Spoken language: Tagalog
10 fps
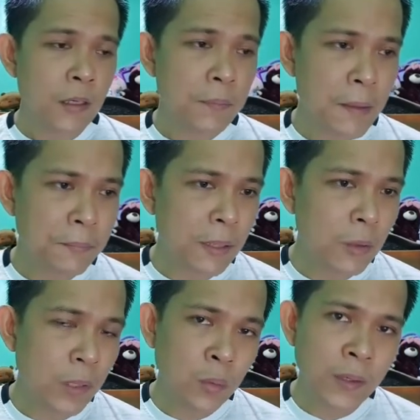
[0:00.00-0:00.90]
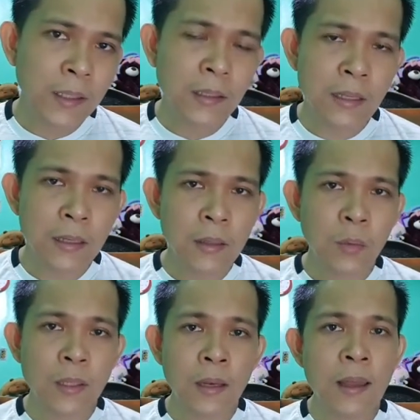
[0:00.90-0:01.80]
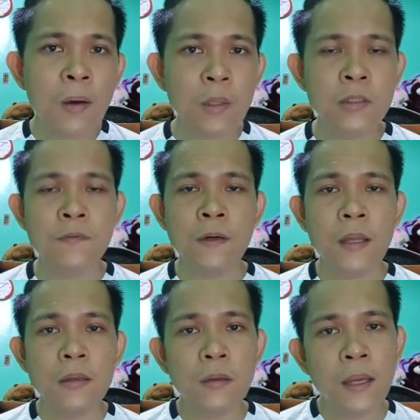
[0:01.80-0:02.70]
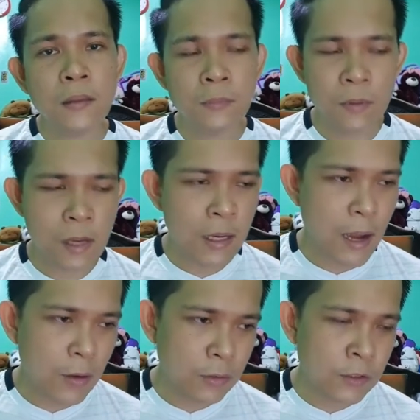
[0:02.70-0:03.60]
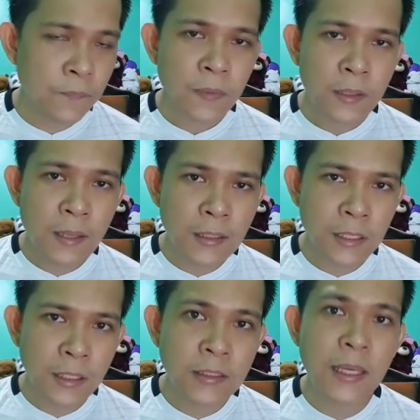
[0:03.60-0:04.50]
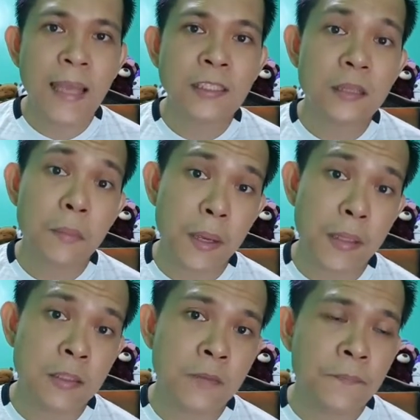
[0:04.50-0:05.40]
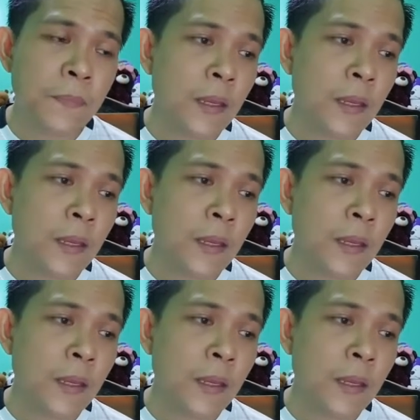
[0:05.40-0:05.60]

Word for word: Remember, when we are dealing with allowance for uncollectible accounts, this is estimates.